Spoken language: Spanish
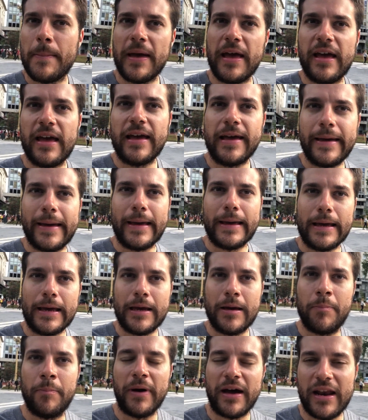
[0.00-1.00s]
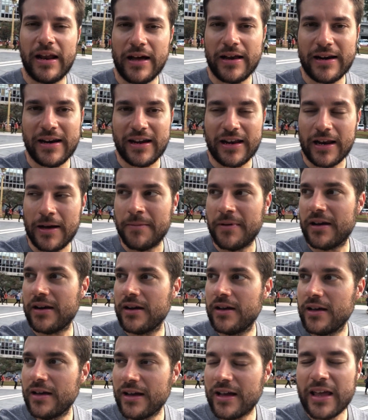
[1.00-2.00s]
eh, para
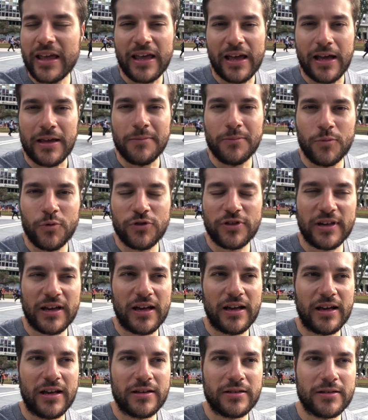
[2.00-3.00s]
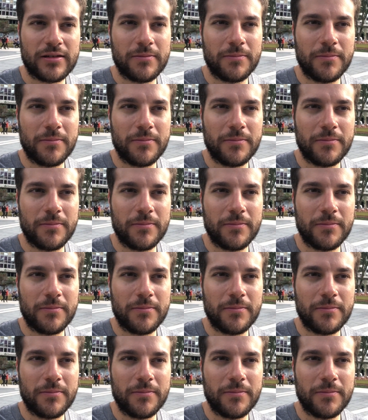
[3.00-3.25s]
reclamar que hay muchas